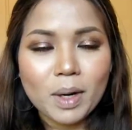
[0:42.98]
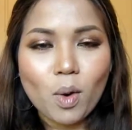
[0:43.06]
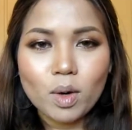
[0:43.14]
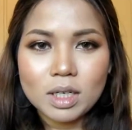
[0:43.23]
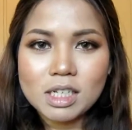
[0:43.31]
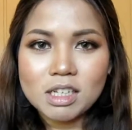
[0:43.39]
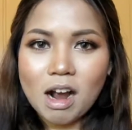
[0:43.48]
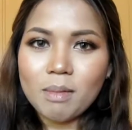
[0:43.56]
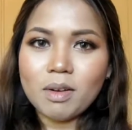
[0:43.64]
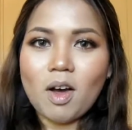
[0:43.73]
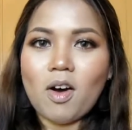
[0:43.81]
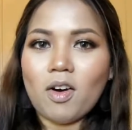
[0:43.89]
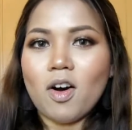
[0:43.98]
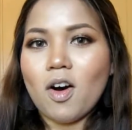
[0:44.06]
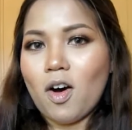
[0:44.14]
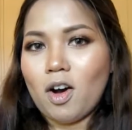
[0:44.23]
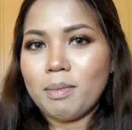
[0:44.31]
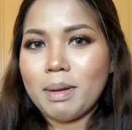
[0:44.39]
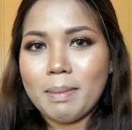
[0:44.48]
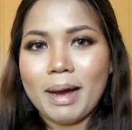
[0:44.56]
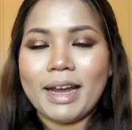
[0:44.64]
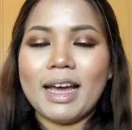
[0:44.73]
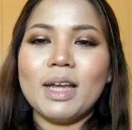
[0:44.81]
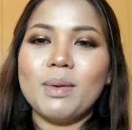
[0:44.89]
นคนที่ชอบลองของให
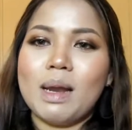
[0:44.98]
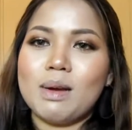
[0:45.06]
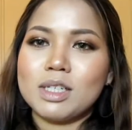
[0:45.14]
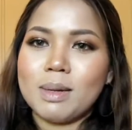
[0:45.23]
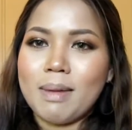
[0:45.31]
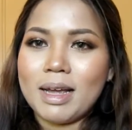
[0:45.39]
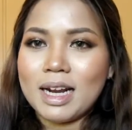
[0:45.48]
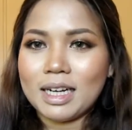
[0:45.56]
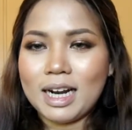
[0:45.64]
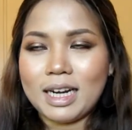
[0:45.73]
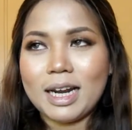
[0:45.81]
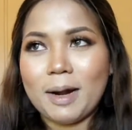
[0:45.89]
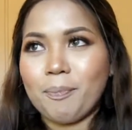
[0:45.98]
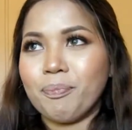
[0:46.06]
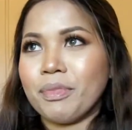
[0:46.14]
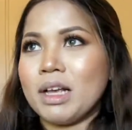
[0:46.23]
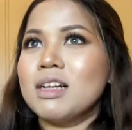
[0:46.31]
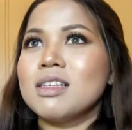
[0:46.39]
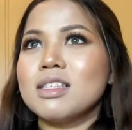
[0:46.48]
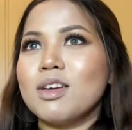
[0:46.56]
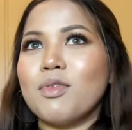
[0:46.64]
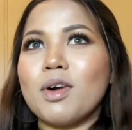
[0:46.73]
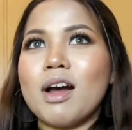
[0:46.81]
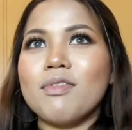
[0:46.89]
ม่ๆ อะไรอยู่แล้วใช่ไหม ดังนั้นเนี่ย
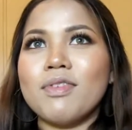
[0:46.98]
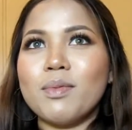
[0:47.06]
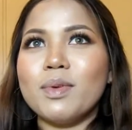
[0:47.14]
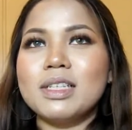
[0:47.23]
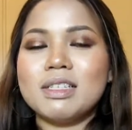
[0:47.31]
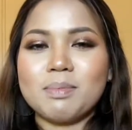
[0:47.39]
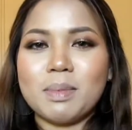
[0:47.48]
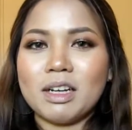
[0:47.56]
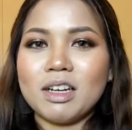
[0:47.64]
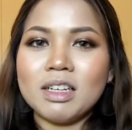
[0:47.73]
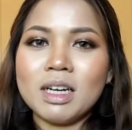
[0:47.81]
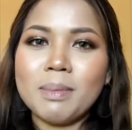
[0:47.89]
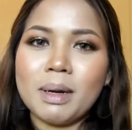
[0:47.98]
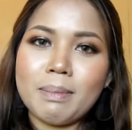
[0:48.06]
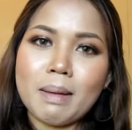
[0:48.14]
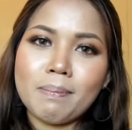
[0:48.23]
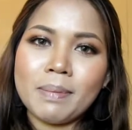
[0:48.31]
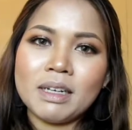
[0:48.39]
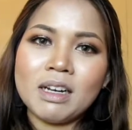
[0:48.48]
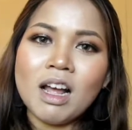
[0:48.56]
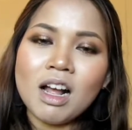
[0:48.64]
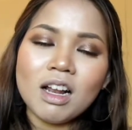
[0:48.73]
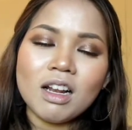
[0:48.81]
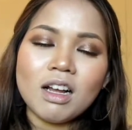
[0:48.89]
Sephora Fabrics มันก็เลยเหมือนแบบเป็น
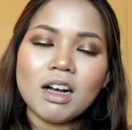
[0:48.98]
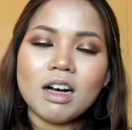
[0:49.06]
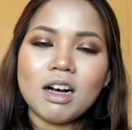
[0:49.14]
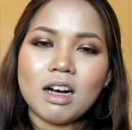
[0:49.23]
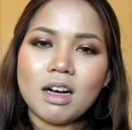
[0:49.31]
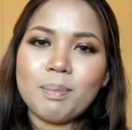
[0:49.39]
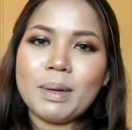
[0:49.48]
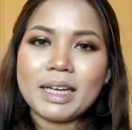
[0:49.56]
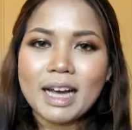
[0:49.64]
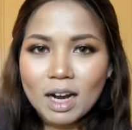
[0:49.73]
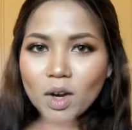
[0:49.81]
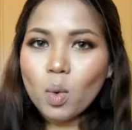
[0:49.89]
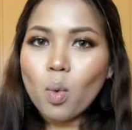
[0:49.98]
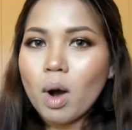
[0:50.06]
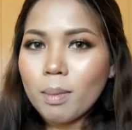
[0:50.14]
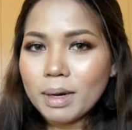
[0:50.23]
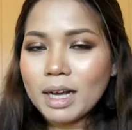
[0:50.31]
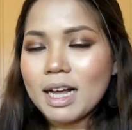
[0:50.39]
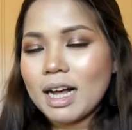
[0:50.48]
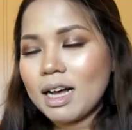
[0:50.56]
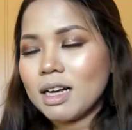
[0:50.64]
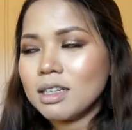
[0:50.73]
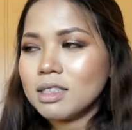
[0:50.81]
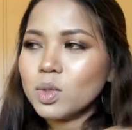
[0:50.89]
เป็นการรวมนะคะ
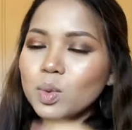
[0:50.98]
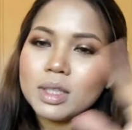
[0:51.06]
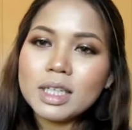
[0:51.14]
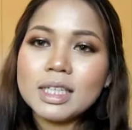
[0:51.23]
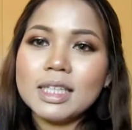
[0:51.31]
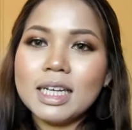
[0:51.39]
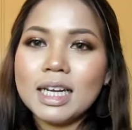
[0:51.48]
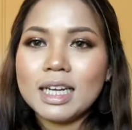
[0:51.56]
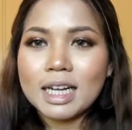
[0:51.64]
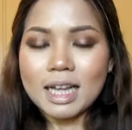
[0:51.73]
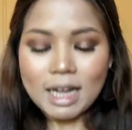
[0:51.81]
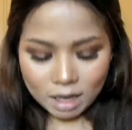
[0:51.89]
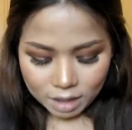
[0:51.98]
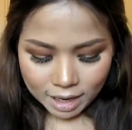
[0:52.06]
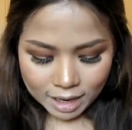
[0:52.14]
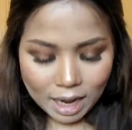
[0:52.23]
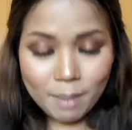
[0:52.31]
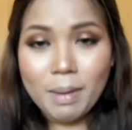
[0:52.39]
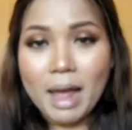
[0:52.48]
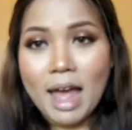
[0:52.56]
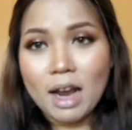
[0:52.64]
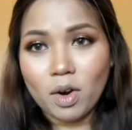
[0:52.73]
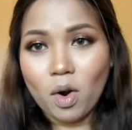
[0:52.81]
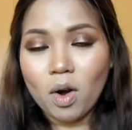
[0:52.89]
นู่นนั่นนี่นะคะ หลายๆ แบรน
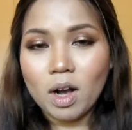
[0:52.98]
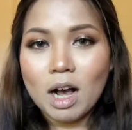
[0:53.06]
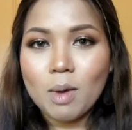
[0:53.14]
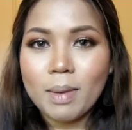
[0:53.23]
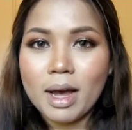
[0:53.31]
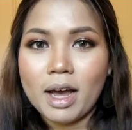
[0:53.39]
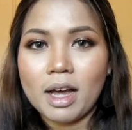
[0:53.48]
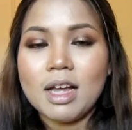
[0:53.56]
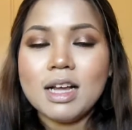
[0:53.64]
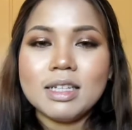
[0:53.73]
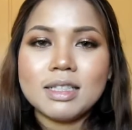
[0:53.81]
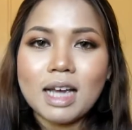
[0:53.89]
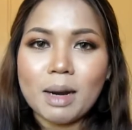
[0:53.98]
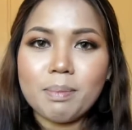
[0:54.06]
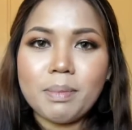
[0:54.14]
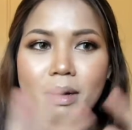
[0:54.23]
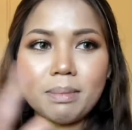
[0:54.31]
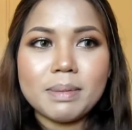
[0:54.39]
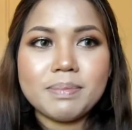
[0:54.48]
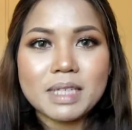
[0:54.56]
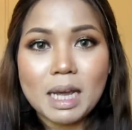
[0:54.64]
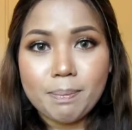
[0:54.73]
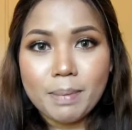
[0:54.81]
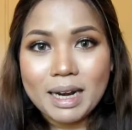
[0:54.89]
ด์เนาะ เข้ามาจัดเหมือนแบบจั
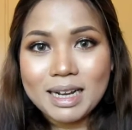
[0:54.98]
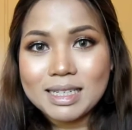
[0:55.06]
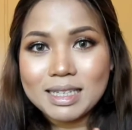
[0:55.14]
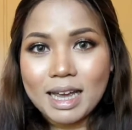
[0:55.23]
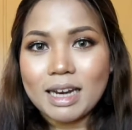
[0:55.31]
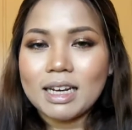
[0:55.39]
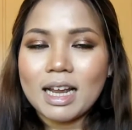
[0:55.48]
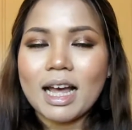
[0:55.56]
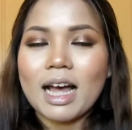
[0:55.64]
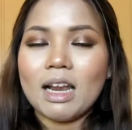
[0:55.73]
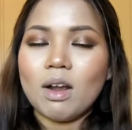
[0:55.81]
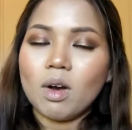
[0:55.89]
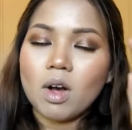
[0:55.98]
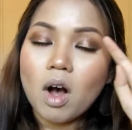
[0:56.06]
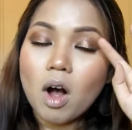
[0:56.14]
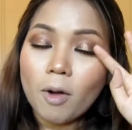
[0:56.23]
ดเป็นในเซตนะคะ แล้วก็